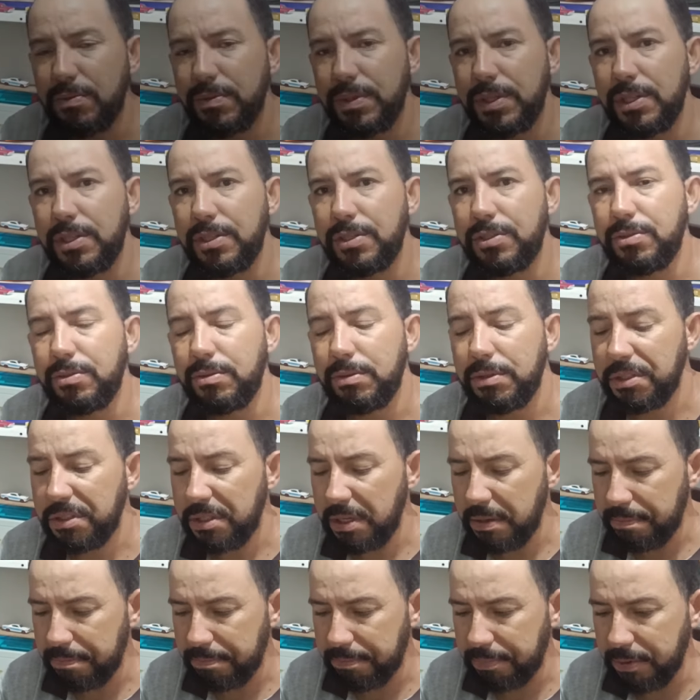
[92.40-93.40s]
o vídeo e
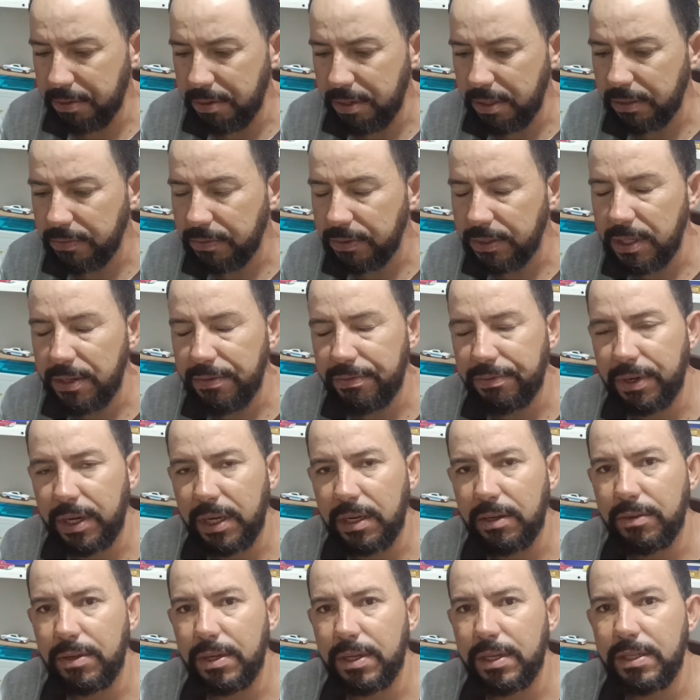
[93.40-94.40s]
depois você
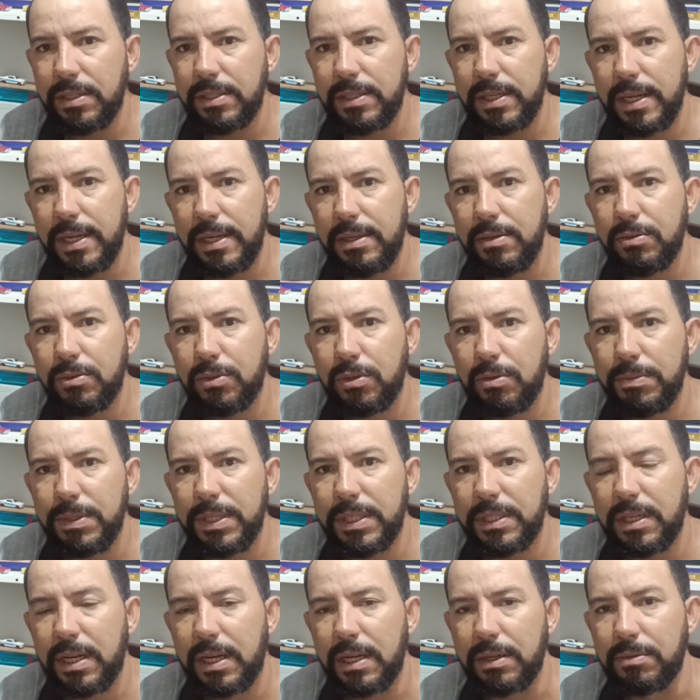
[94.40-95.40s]
fala o que quiser aí nos
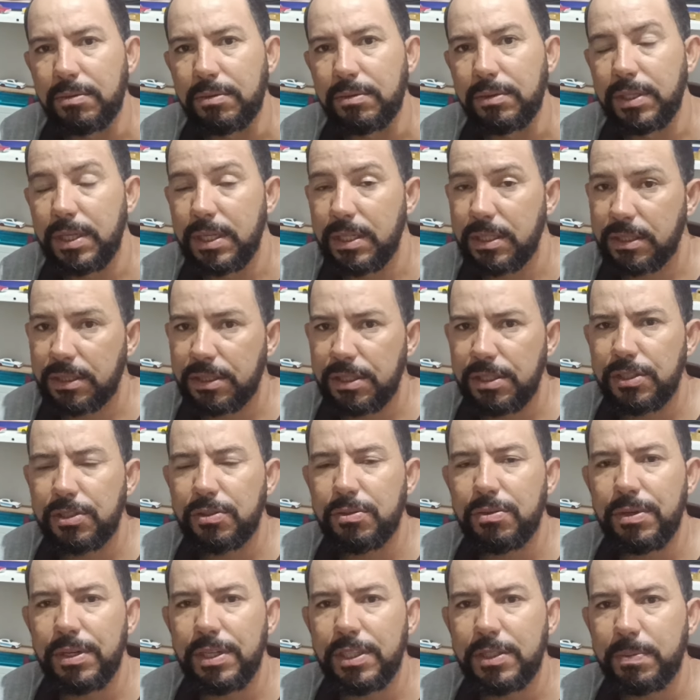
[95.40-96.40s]
comentários, desde que seja
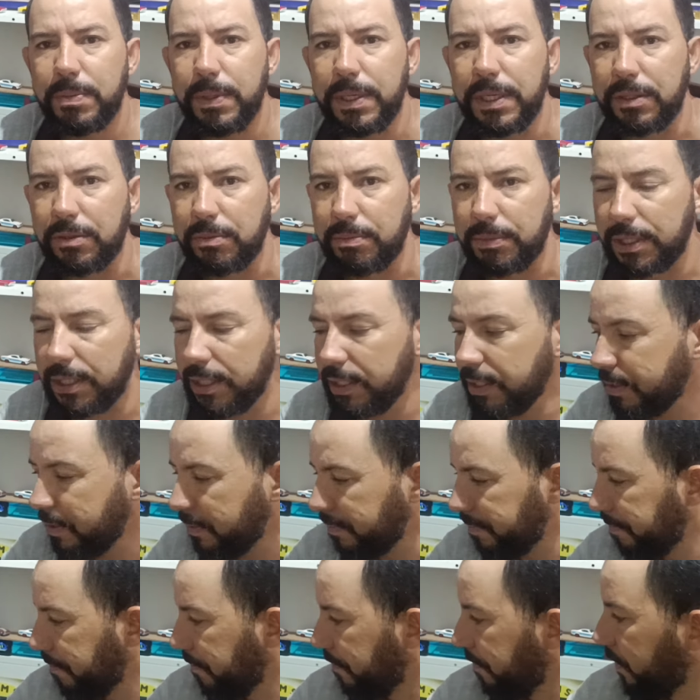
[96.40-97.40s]
com respeito, beleza?
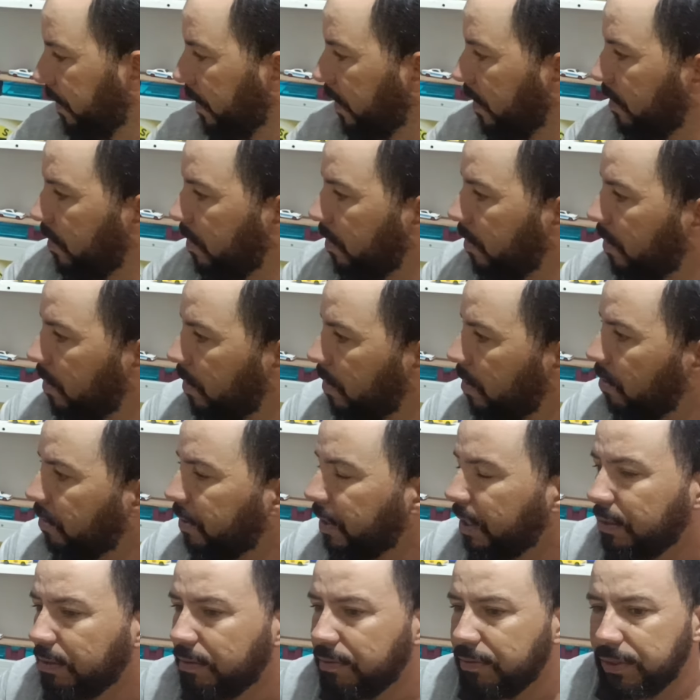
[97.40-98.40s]
Eu
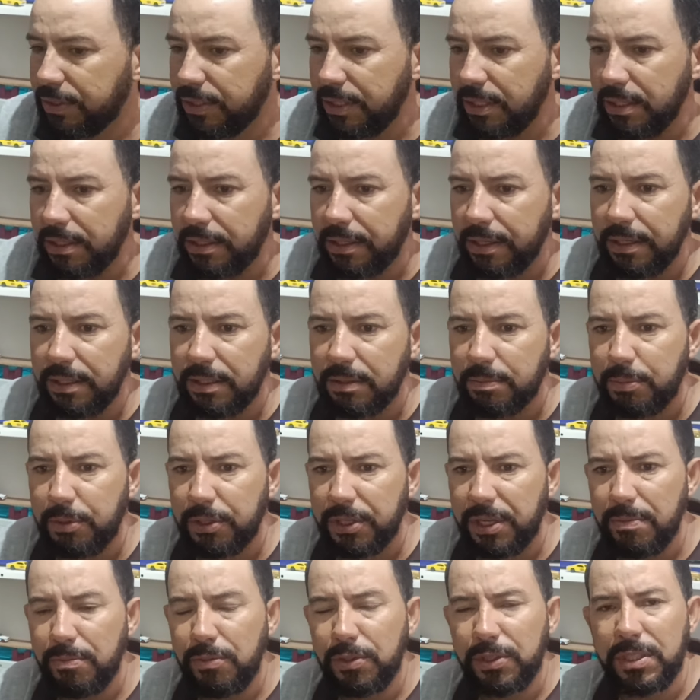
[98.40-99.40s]
quero que você entenda,
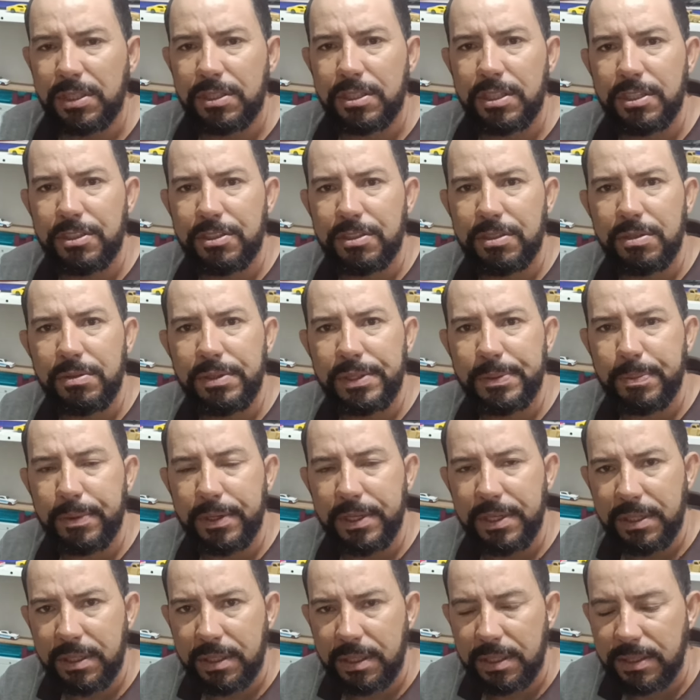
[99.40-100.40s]
porque muita gente não
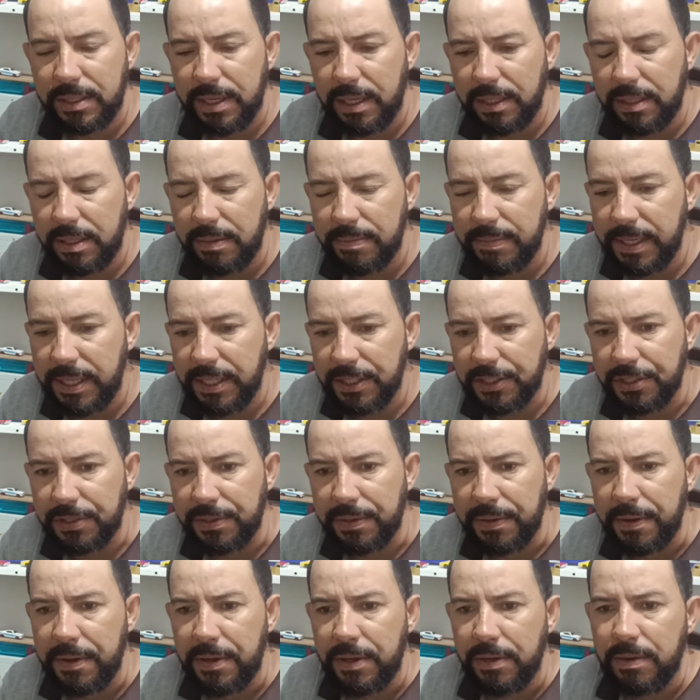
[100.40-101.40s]
explica exatamente
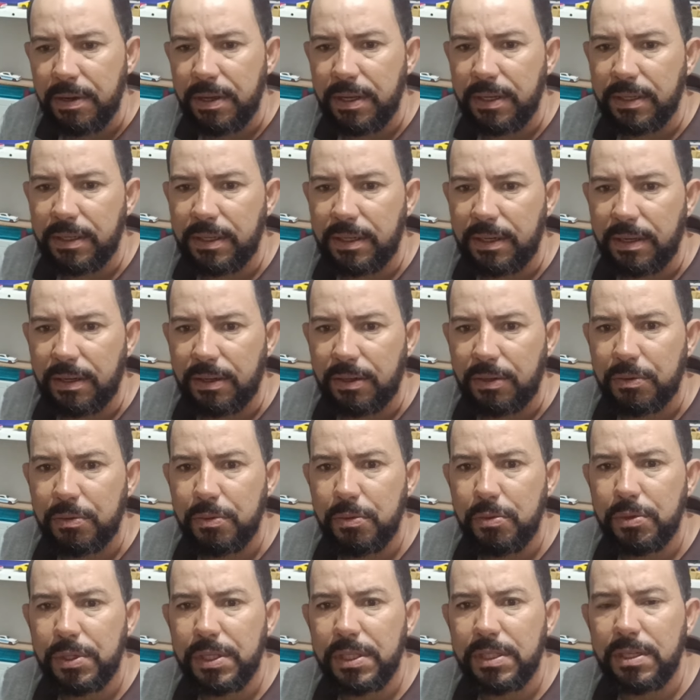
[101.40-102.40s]
é,
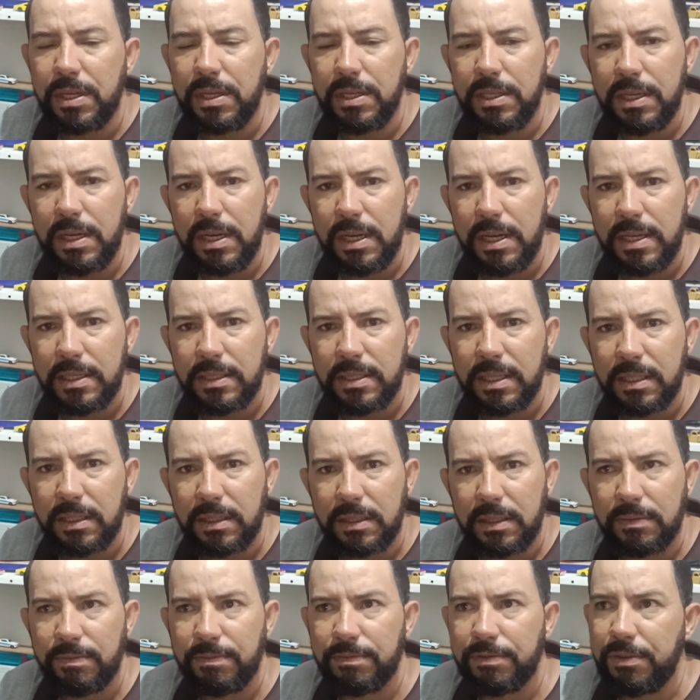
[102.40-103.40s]
o que seria essa
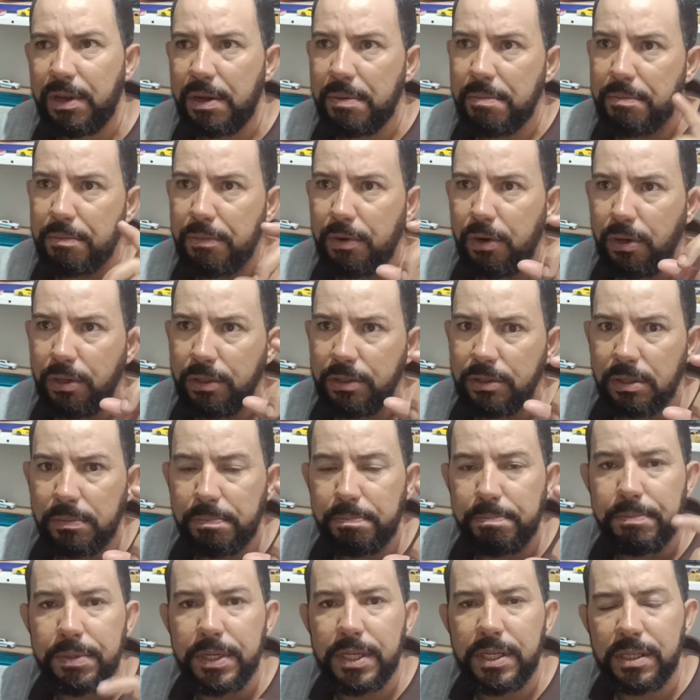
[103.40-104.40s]
famosa
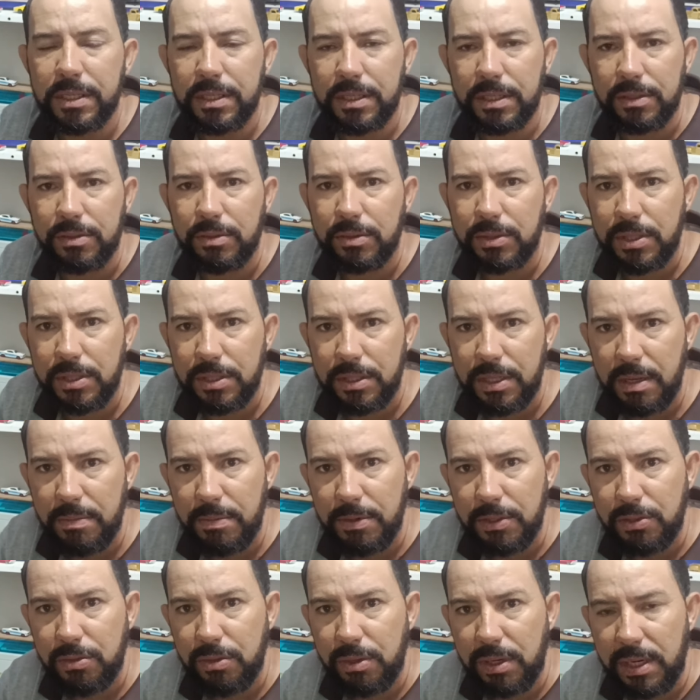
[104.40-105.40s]
perca no
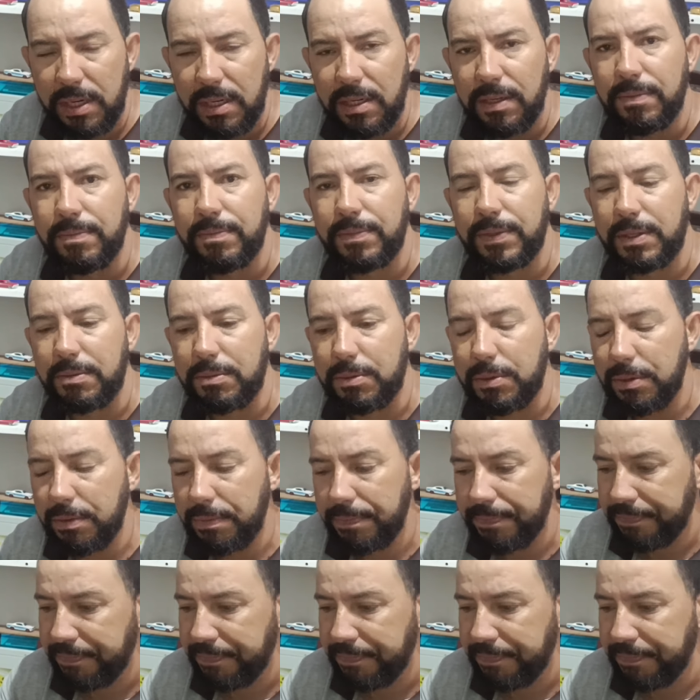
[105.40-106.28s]
sistema solar, tá bom?